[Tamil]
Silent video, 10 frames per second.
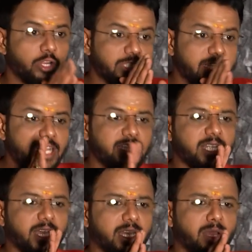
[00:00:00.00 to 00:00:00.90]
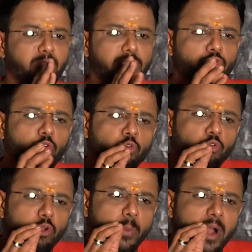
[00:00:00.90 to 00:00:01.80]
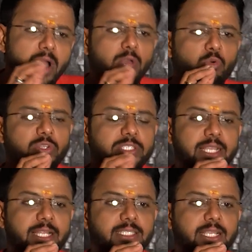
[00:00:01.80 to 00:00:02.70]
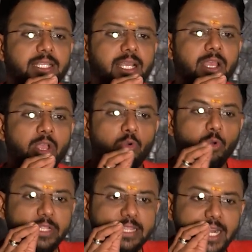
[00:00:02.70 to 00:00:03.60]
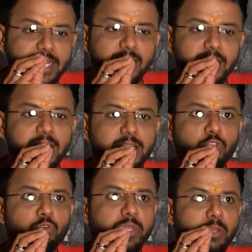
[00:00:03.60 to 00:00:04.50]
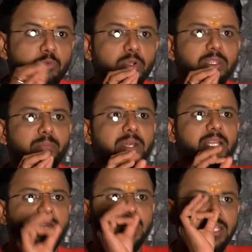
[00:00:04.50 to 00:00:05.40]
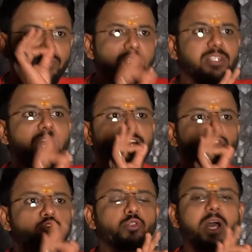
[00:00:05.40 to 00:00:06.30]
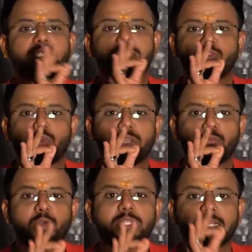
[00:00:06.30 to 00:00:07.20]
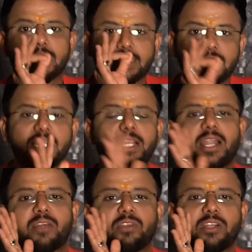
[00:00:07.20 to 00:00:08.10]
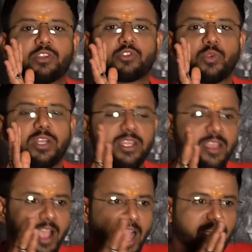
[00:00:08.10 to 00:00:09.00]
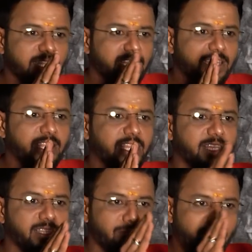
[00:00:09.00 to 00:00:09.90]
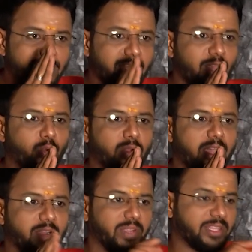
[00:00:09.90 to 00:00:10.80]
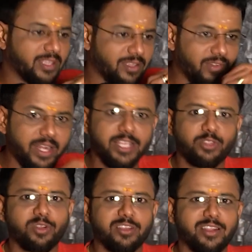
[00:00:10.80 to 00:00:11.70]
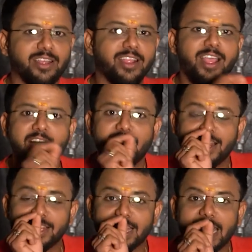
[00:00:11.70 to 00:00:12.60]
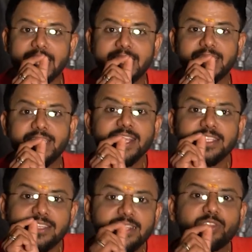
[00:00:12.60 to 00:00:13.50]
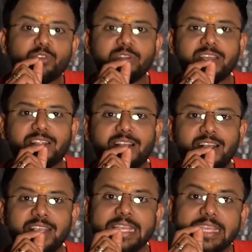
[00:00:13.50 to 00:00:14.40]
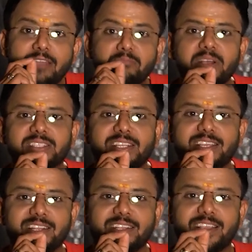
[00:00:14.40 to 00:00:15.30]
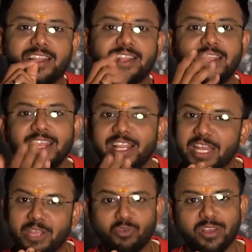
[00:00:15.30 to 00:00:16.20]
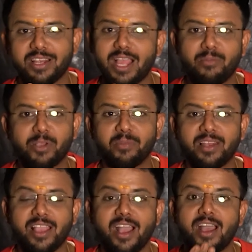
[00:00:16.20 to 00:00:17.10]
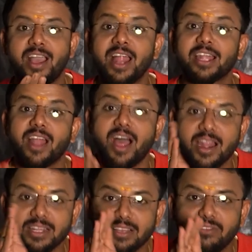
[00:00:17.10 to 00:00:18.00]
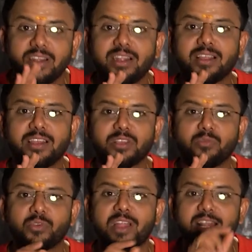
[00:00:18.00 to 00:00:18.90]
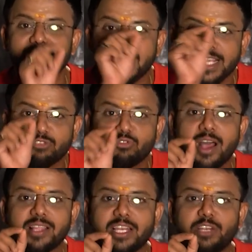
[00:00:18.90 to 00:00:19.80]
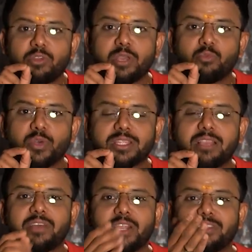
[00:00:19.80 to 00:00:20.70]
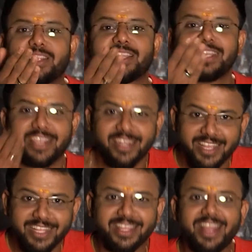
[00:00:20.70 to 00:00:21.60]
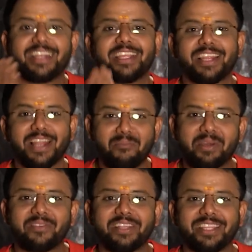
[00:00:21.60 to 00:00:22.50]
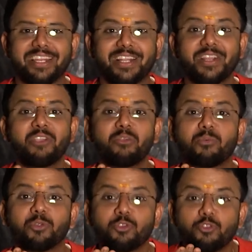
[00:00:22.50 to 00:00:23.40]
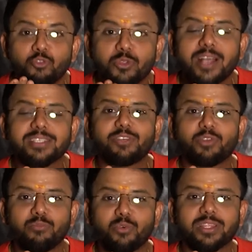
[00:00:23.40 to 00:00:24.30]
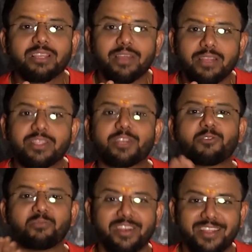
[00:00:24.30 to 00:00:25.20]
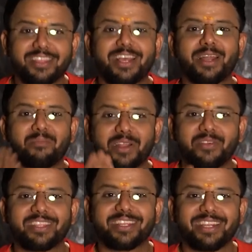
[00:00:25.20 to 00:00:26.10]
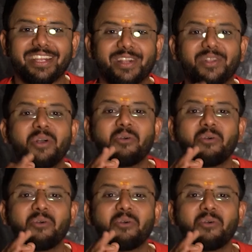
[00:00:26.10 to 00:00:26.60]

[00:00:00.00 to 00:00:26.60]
சிறைச்சாலையில் மிக கொடூரமான ஒரு செயல் செய்த ஒரு தண்டனை கைதியினுடைய முகத்தை பார்க்கிறார் இவன் தான் யூதாசினுடைய முகத்திற்கு சரியானவன் என்று சொல்லி அந்த தண்டனை கைதியை மாடலாக உட்கார வைத்து வரைய தொடங்குகிறார் ஆனால் அந்த கைதி சிரித்து கொண்டே இருக்கான் ஏன்பா சிரிக்கிறேன்னு கேட்கிறாரு என்னை உங்களுக்கு ஞாபகம் இல்லையா நான்கு வருடங்களுக்கு முன்னால் இயேசுநாதனினுடைய முகத்தை வரைவதற்கு என்னைத்தான் நீங்கள் அமர வைத்தீர்கள் இப்போது யூதாசினுடைய முகத்தை வரைவதற்கும் என்னைத்தான் அமர வைத்திருக்கிறீர்கள்